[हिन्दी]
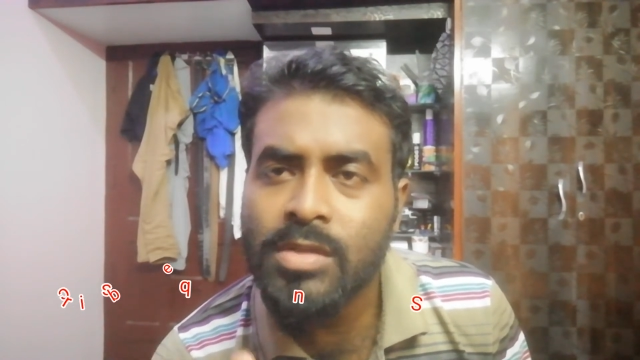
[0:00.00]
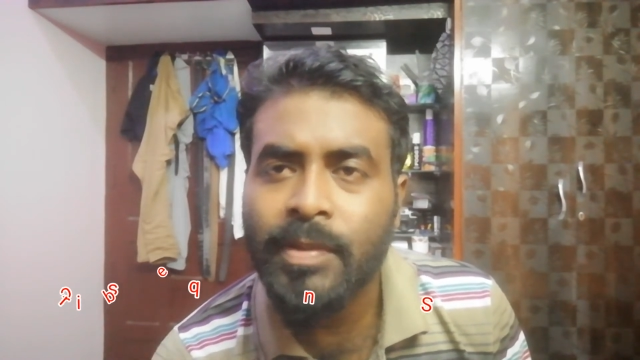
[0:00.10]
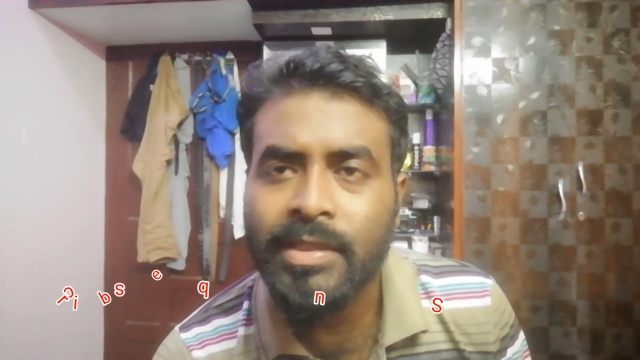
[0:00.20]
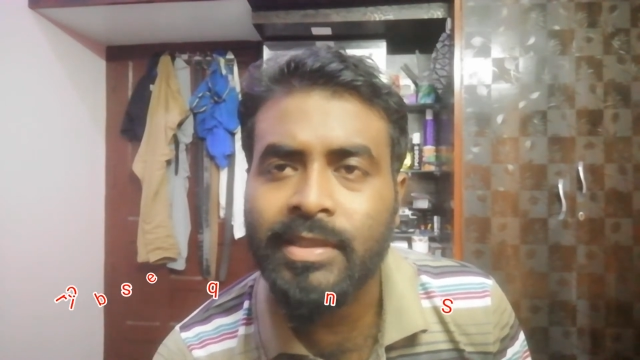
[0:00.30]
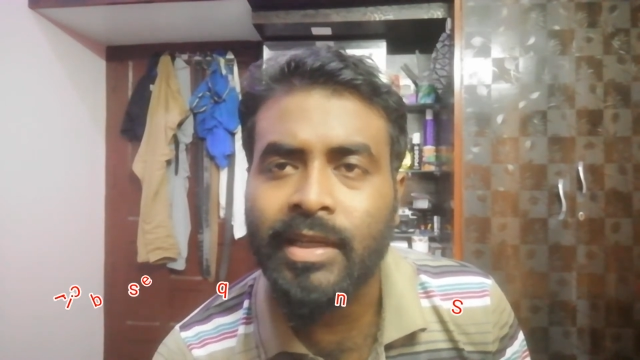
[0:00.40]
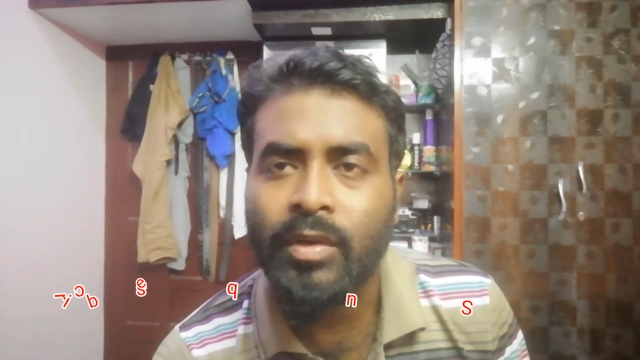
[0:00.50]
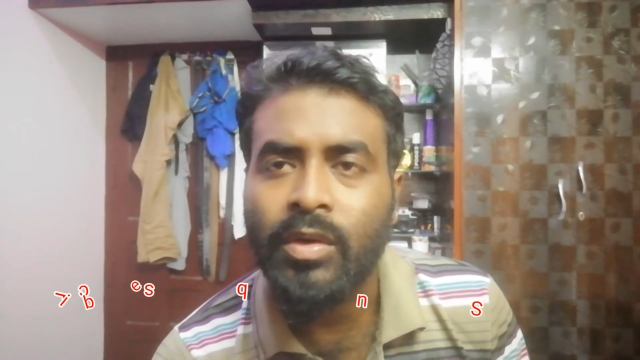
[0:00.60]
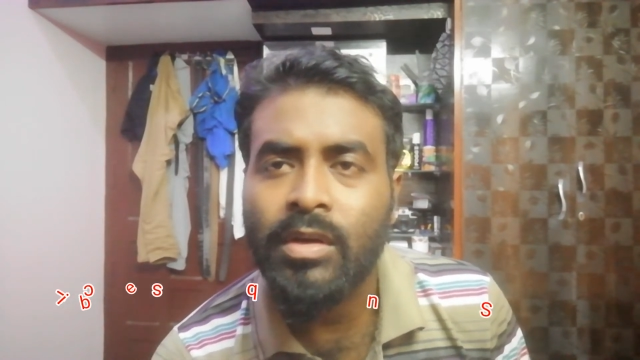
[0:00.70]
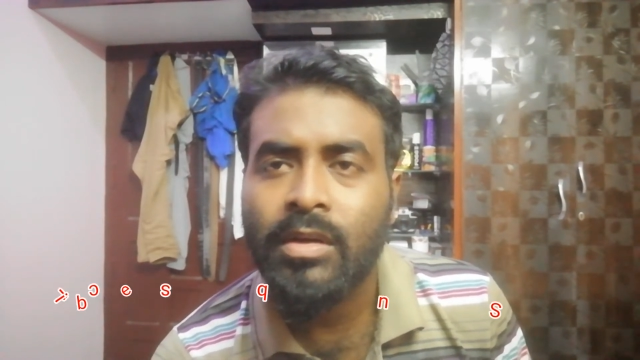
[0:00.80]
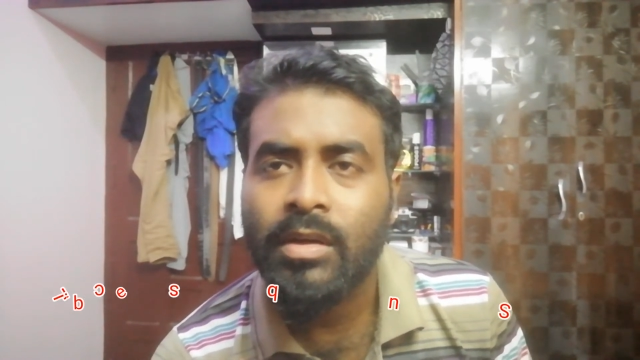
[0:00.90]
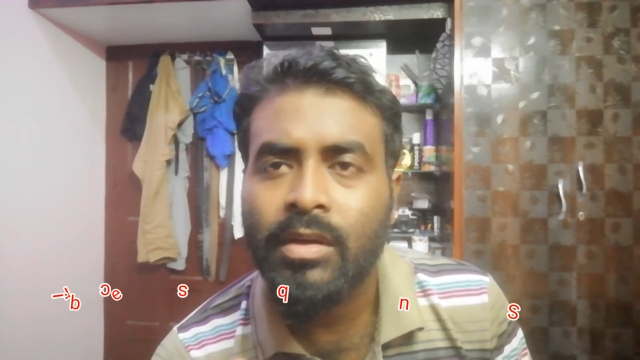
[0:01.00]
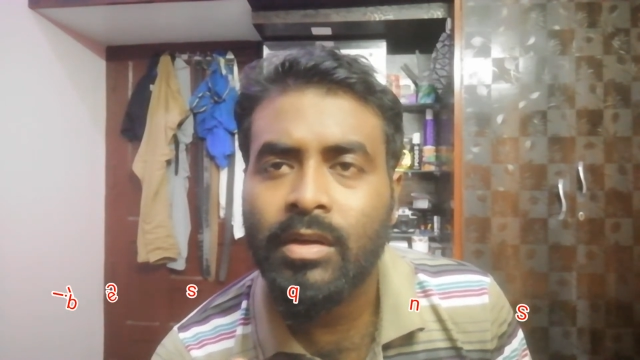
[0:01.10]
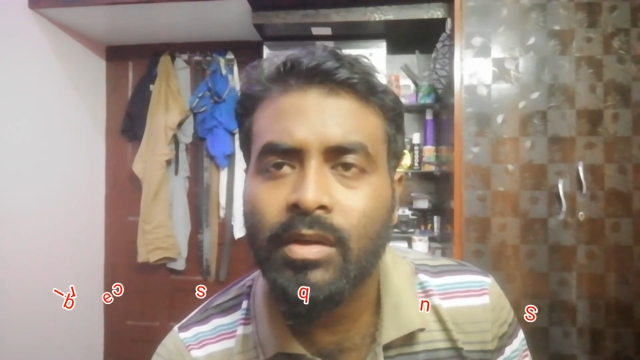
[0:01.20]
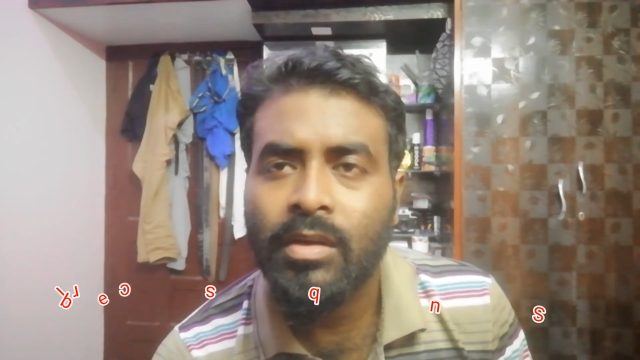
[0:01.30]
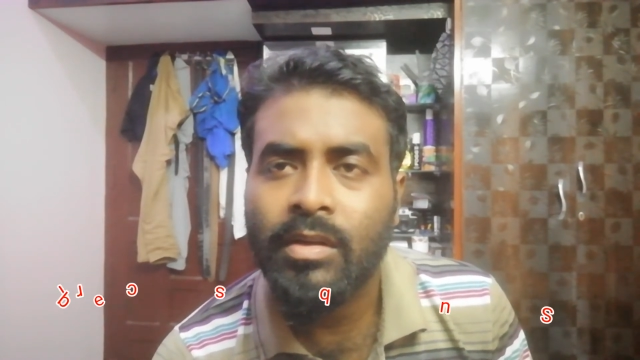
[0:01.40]
उस बच्चे को
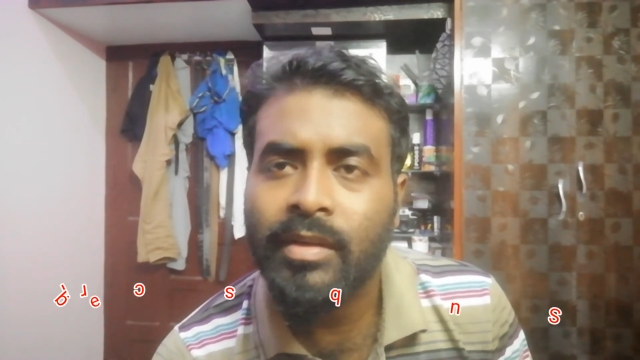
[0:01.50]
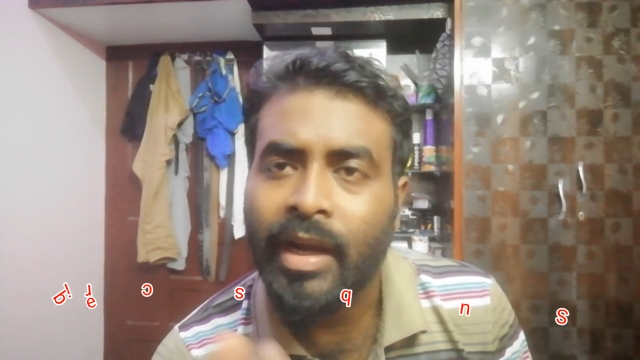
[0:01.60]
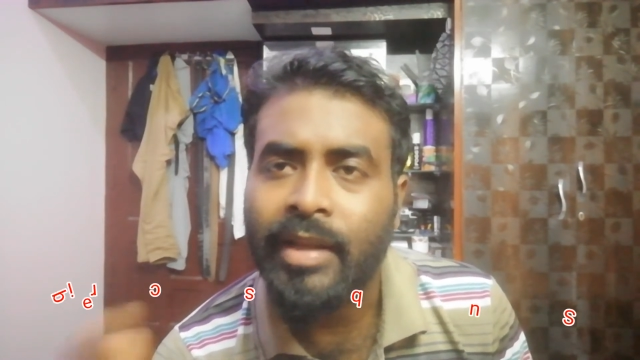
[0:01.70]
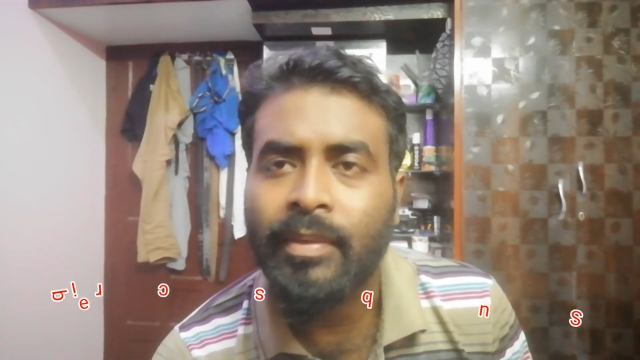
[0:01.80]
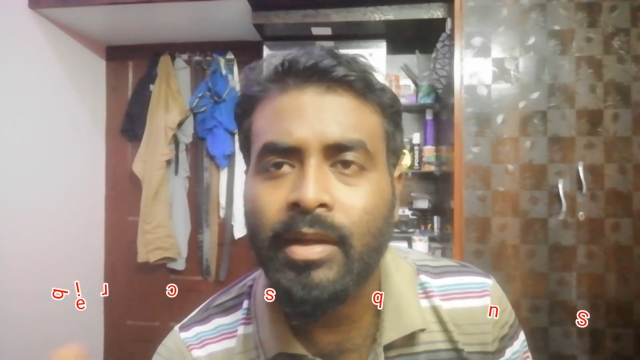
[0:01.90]
धाड़ी